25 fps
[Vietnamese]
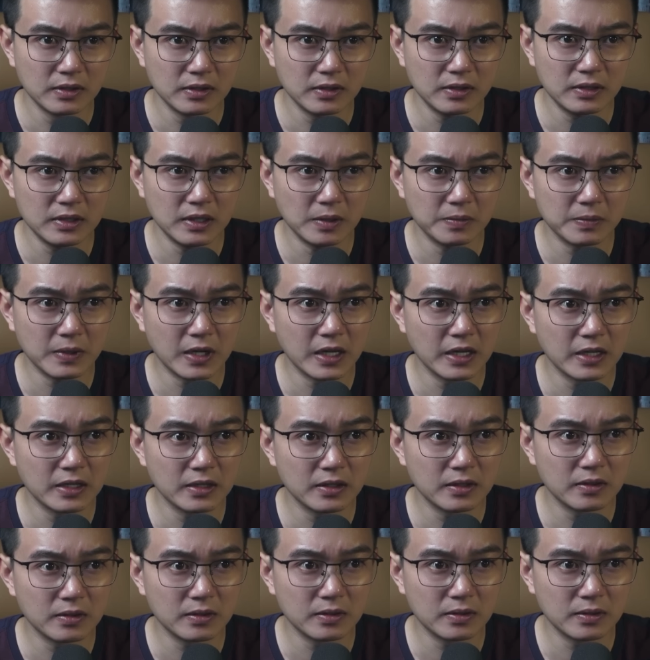trong khi
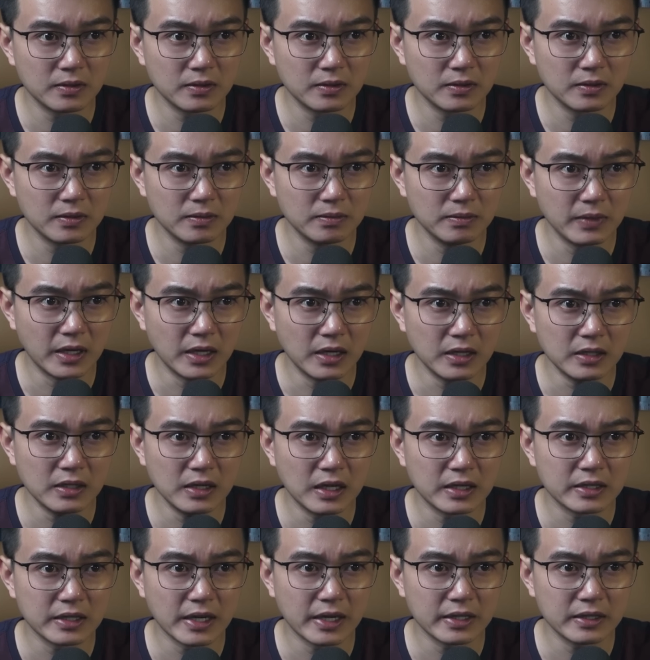mẹ hết
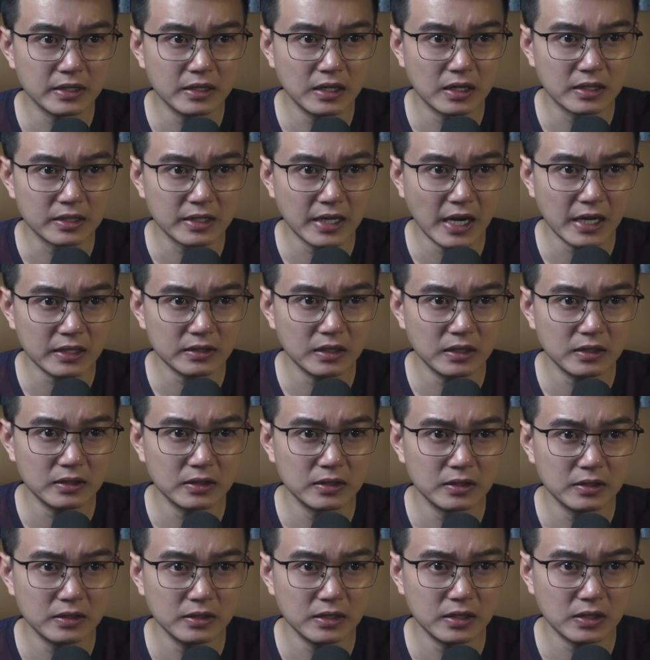lần này tới lần khác thất
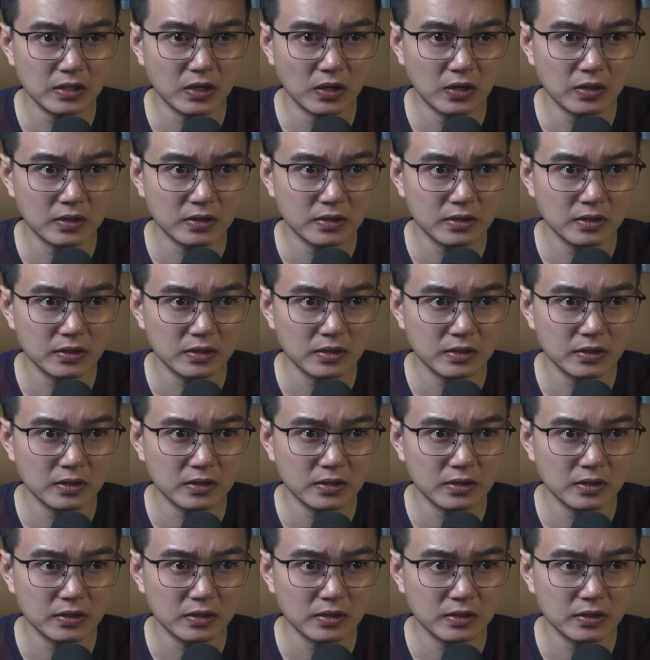hứa với con?